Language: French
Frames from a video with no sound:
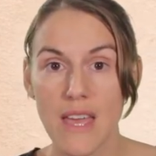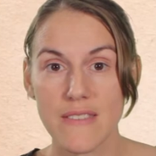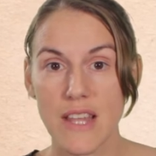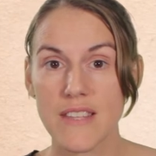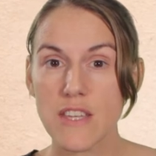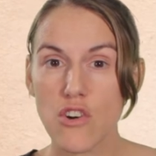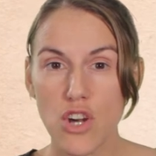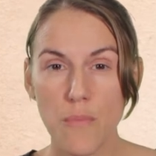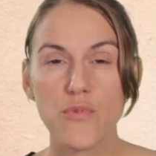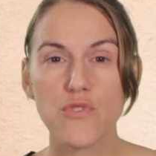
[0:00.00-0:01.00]
Celle-ci
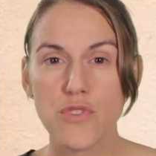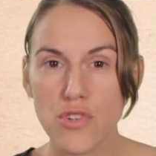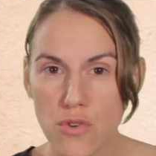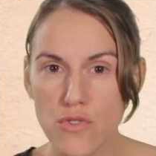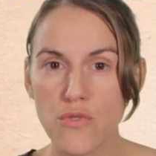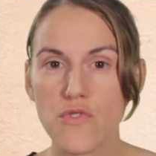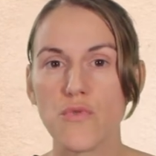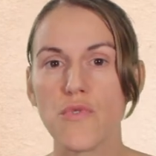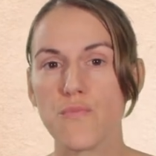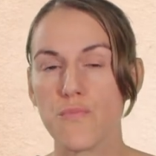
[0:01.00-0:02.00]
englobe plus de choses que ce
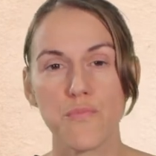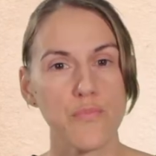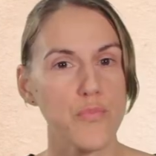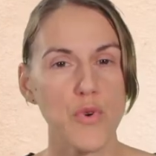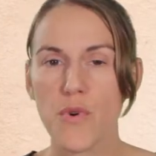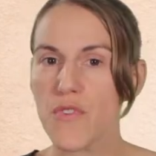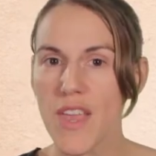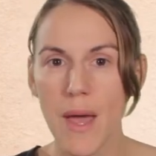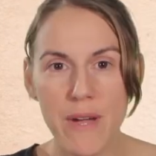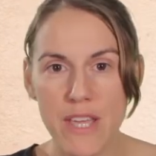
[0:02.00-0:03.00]
qu'on peut
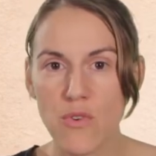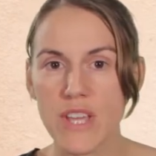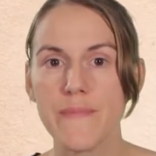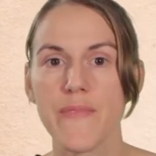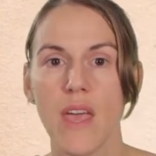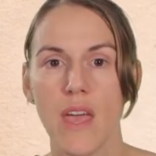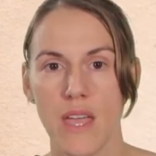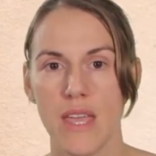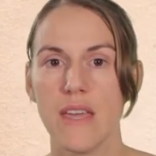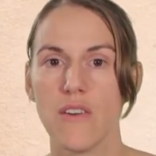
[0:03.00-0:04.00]
penser a priori,
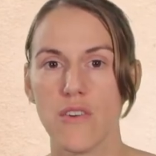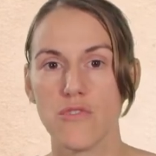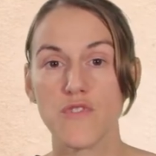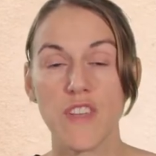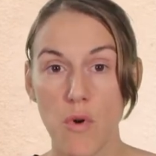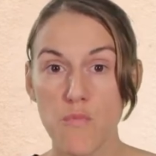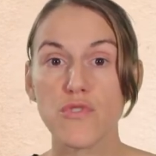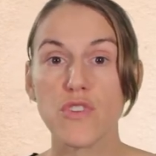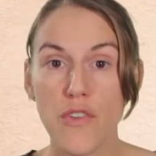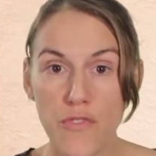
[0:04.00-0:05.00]
et euh, notamment
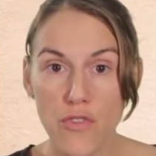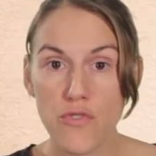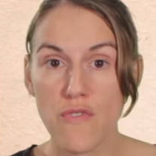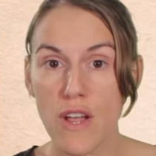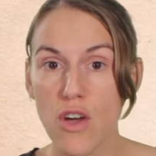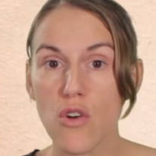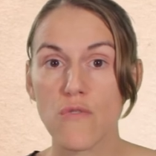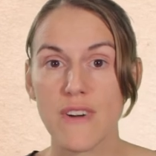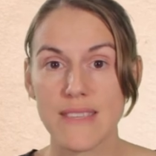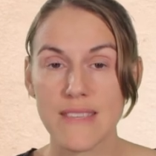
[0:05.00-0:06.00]
plusieurs sortes de valeurs
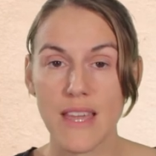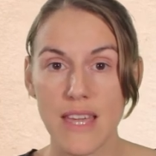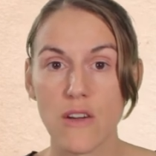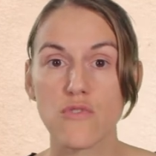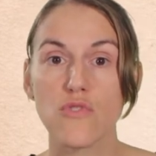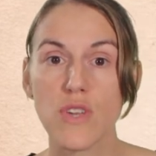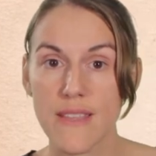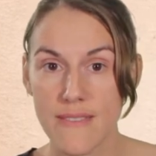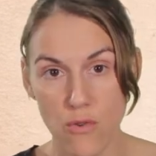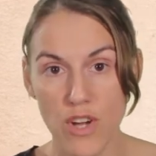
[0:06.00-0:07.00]
qu'on va distinguer en deux
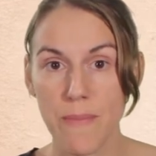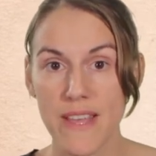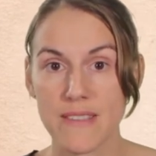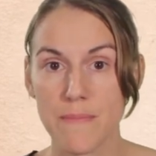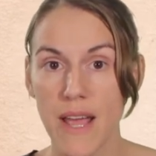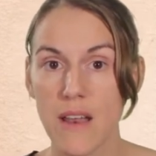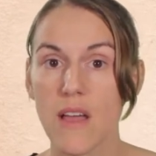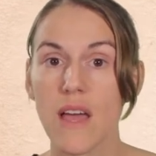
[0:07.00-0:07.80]
catégories principales.